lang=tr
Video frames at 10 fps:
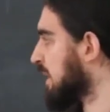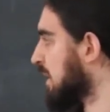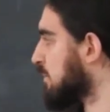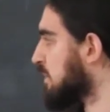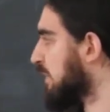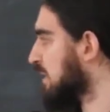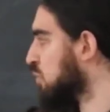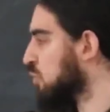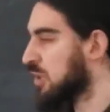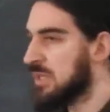Yani bir
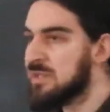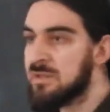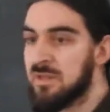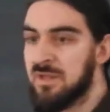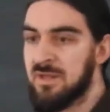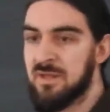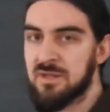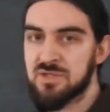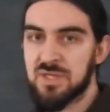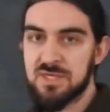vektör uzayı
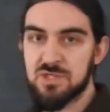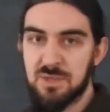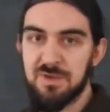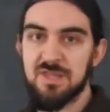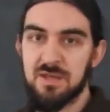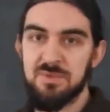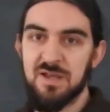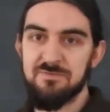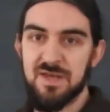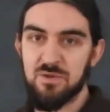işte işleme
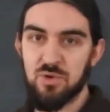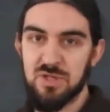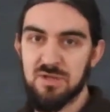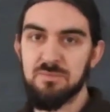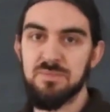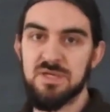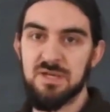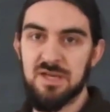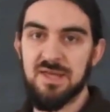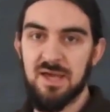girebilen vektörlerin bir
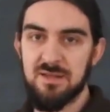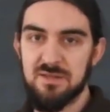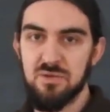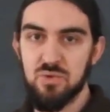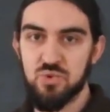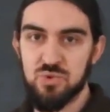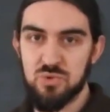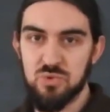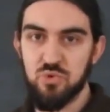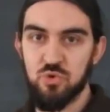araya geldiğinde
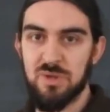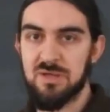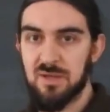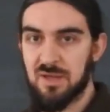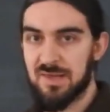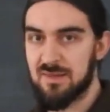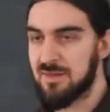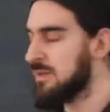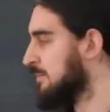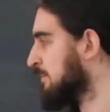oluşturduğu küme aslında.